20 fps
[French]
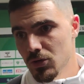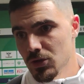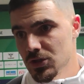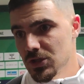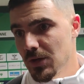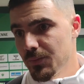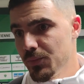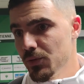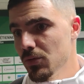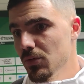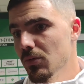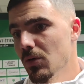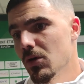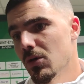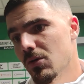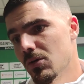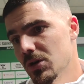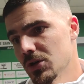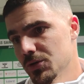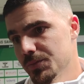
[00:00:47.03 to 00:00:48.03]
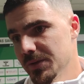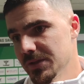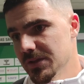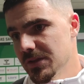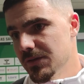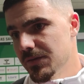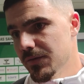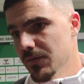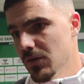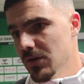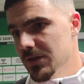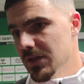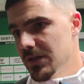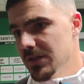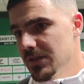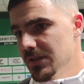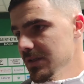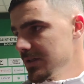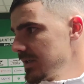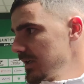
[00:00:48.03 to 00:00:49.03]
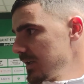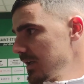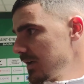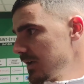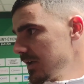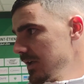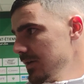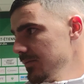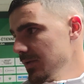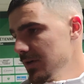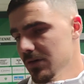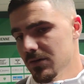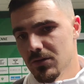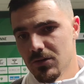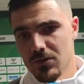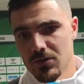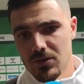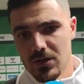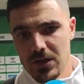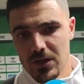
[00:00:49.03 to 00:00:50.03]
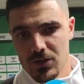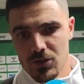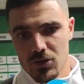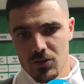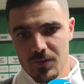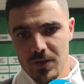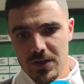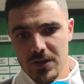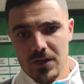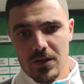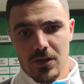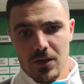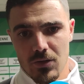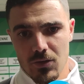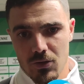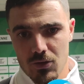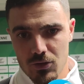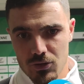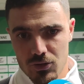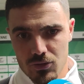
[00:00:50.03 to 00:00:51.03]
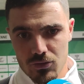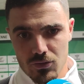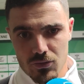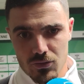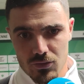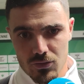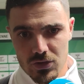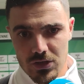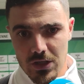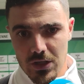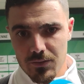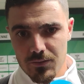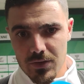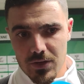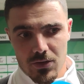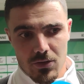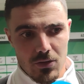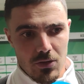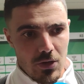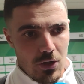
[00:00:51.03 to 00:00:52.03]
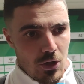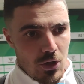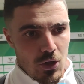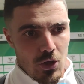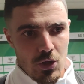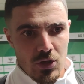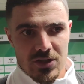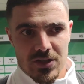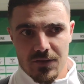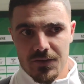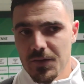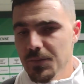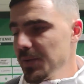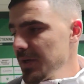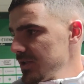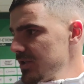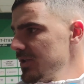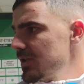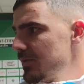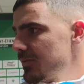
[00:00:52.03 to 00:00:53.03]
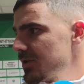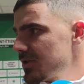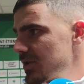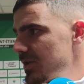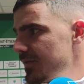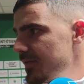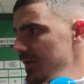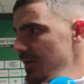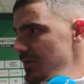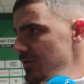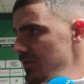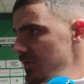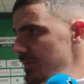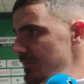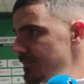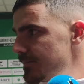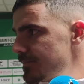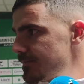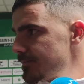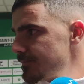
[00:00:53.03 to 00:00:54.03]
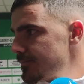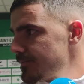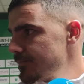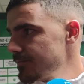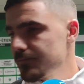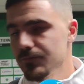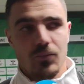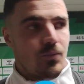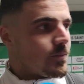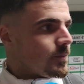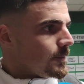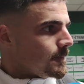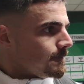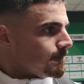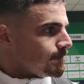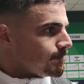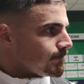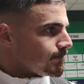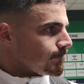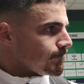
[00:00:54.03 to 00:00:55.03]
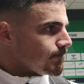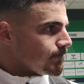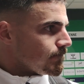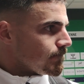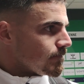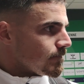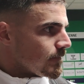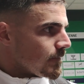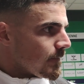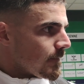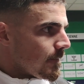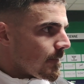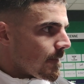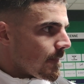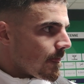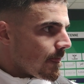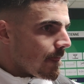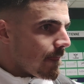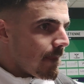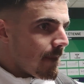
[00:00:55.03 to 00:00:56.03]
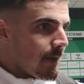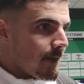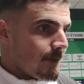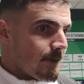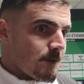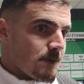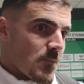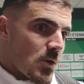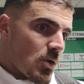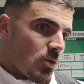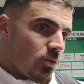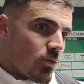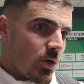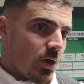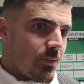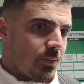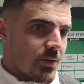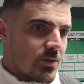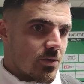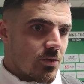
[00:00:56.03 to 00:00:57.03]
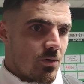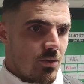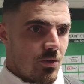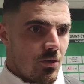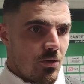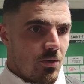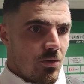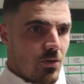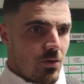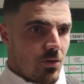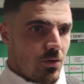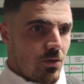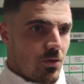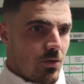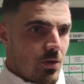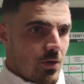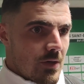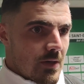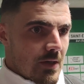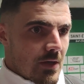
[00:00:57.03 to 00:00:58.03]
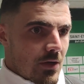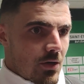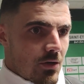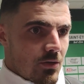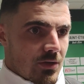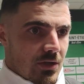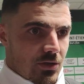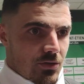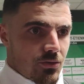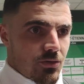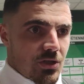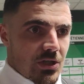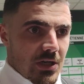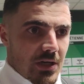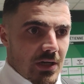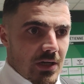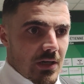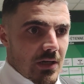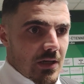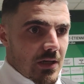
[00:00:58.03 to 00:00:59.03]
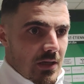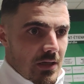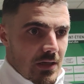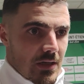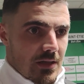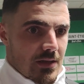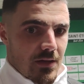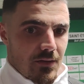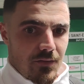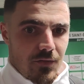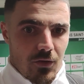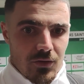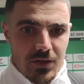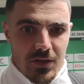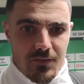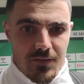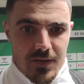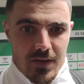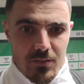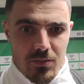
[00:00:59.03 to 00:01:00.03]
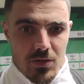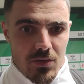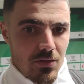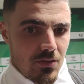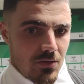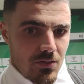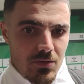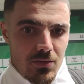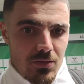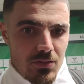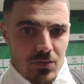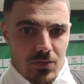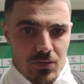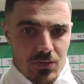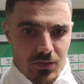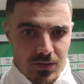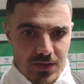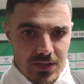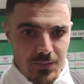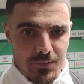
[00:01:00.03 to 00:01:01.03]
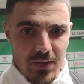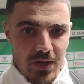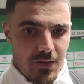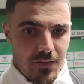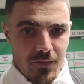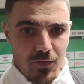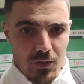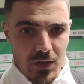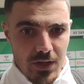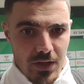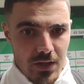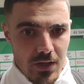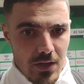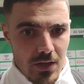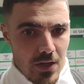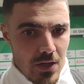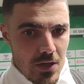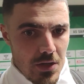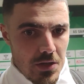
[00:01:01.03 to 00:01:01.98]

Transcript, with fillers: Ça peut. Bon, alors là, je pense qu'il faut analyser ça tranquillement dans la semaine et le coach nous, dira, mais ça fait partie des matchs références. Il a dit que c'était le meilleur match sur la durée, ce que vous avez dit aussi. Ouais, parce que on a suggéré les, les temps forts, temps faibles, on ne s'est pas affolé.